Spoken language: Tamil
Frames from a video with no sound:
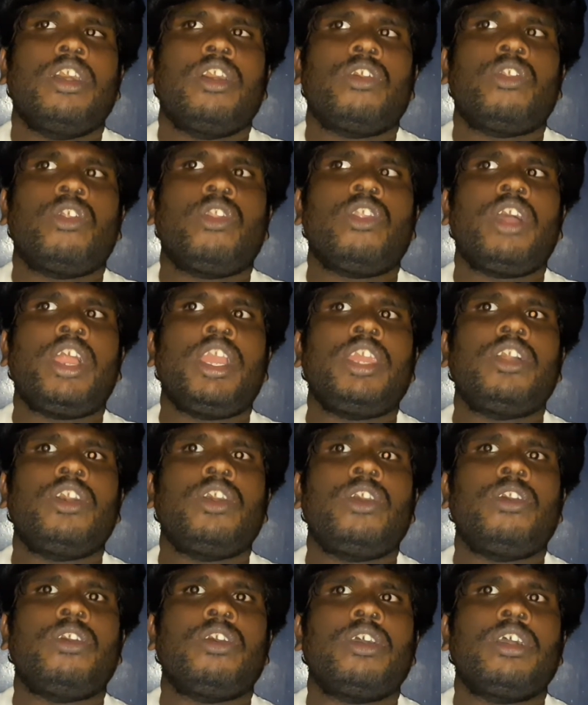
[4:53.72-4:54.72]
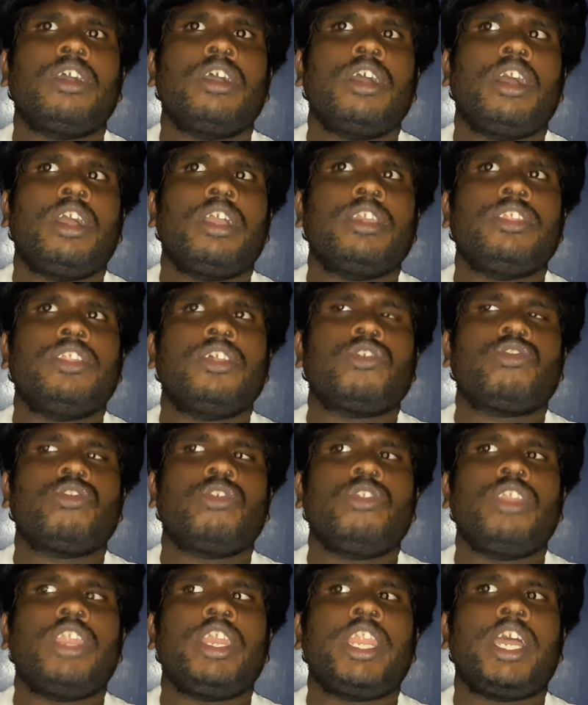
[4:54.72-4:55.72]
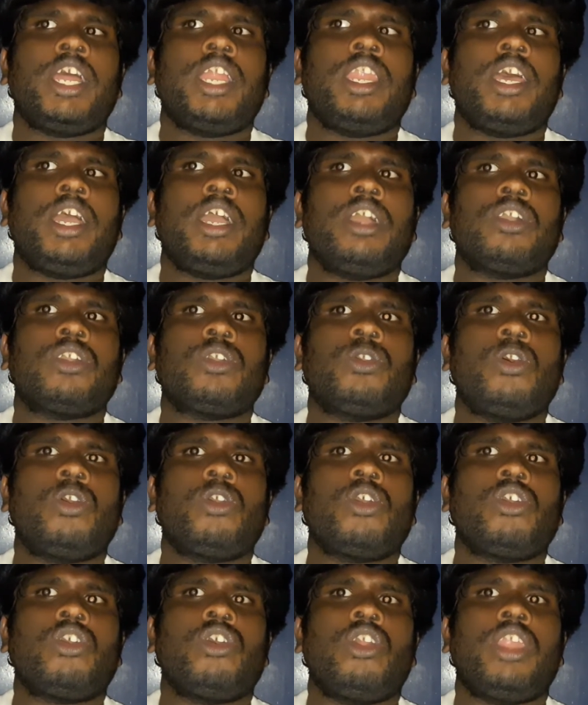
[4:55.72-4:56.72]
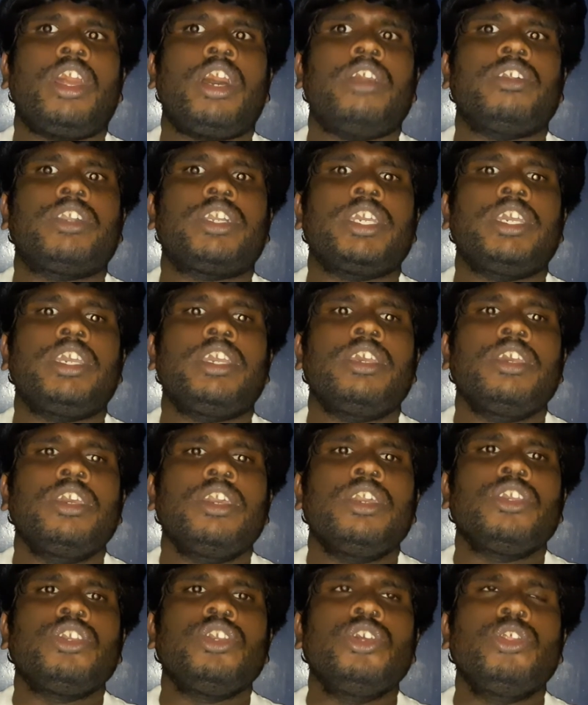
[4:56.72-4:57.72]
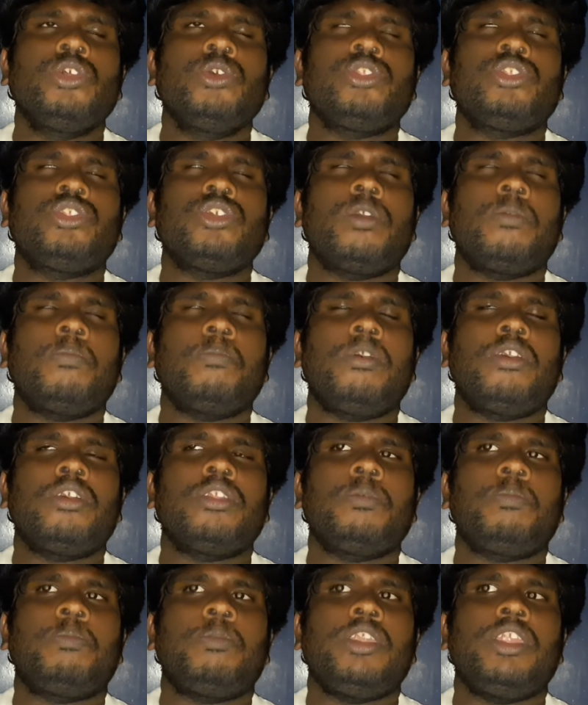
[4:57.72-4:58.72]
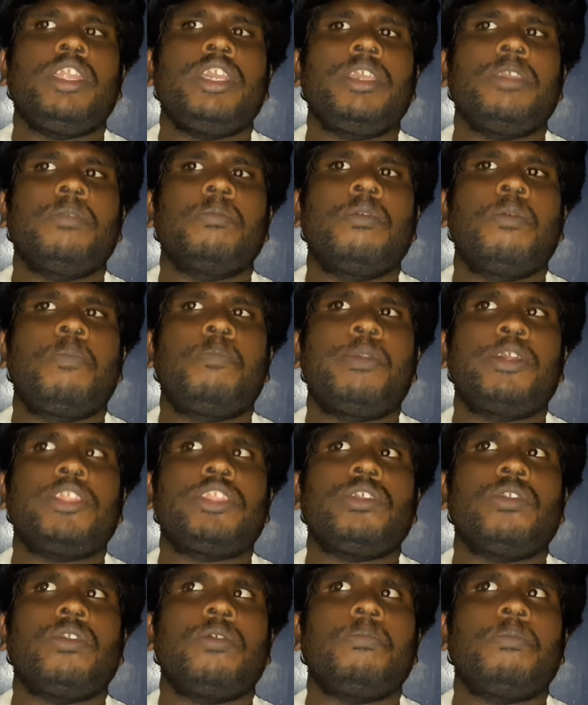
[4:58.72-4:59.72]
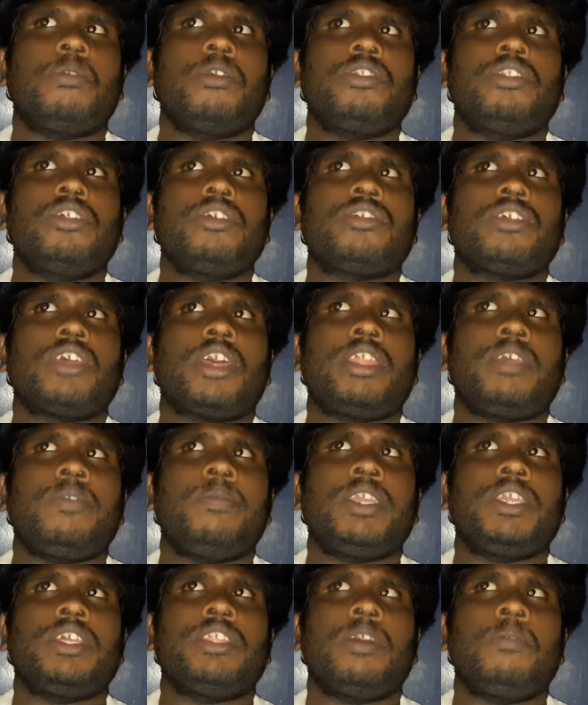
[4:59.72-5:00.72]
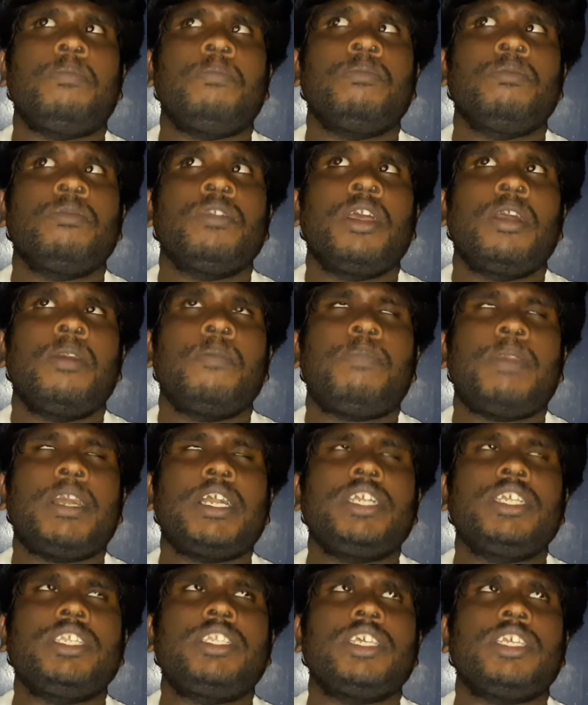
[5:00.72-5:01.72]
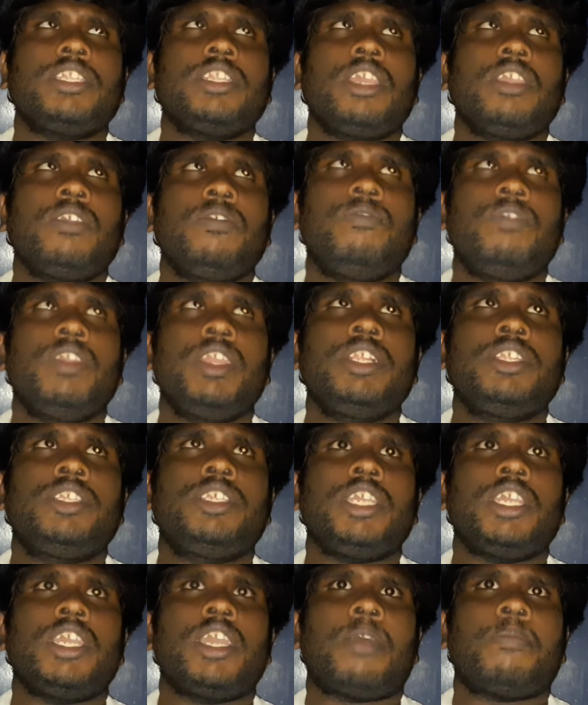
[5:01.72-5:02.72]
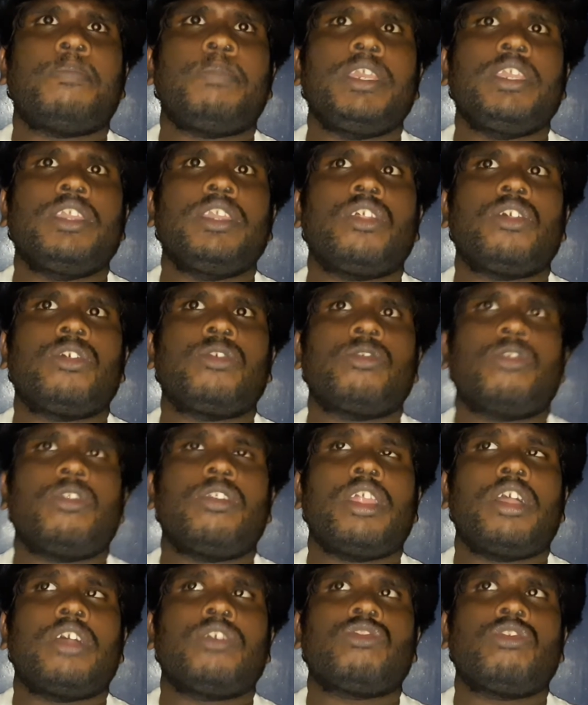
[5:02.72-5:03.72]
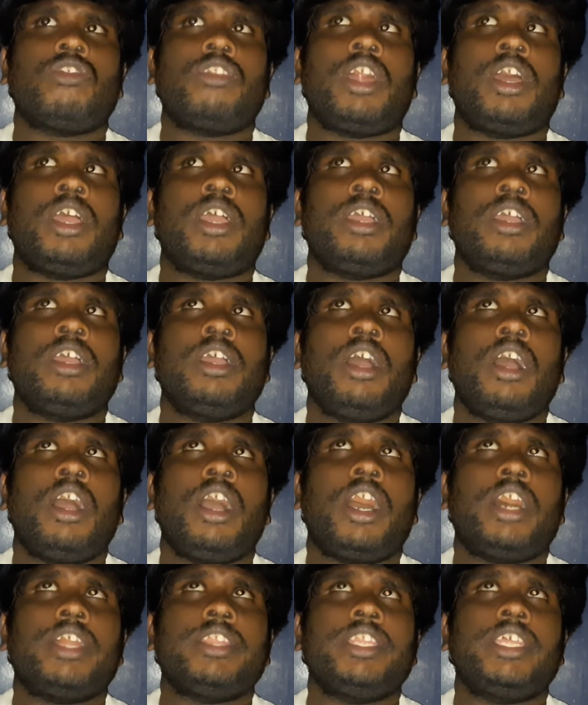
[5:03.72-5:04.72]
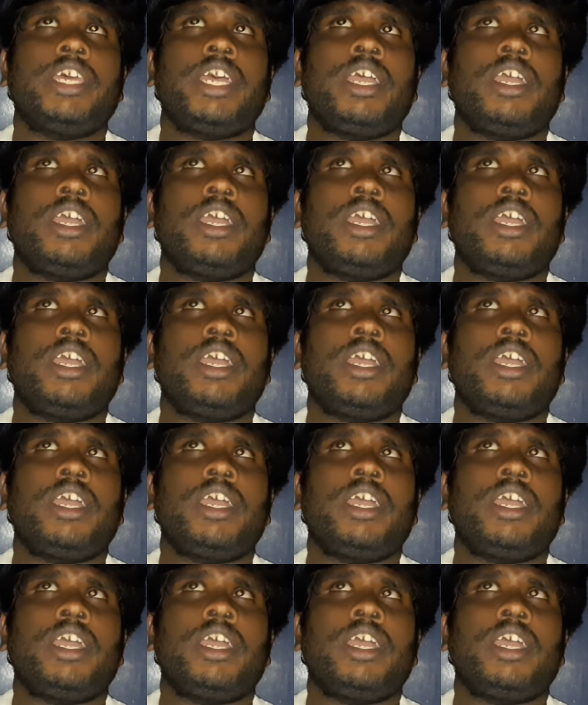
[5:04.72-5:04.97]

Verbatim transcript: ரொனால்டோ இதை சொன்னனால கொக்கோ கோலாவுக்கு இருபத்தி ஒம்பது புள்ளி முப்பத்தி ஒம்பது சதவிகிதம் பங்குச்சந்தை வீழ்ச்சி அப்படிங்கிறத சொல் சொன்ன அந்த